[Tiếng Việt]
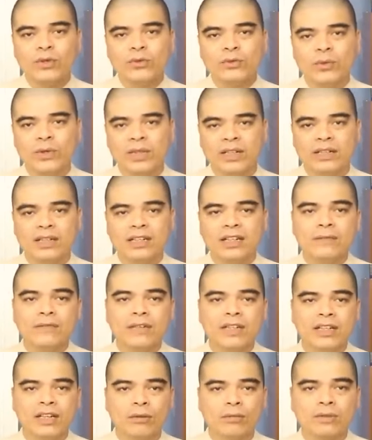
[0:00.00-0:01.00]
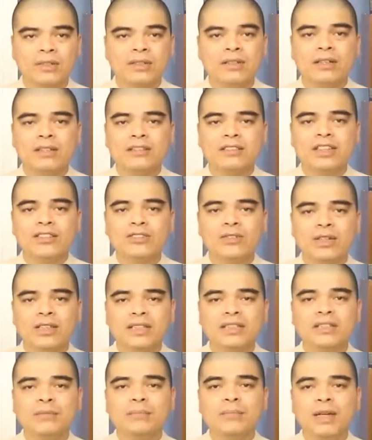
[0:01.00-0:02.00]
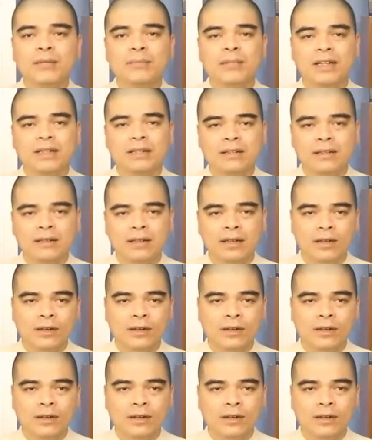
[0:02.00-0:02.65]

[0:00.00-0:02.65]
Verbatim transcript: phong thủy cây vạn lộc tượng trưng cho cái sự may mắn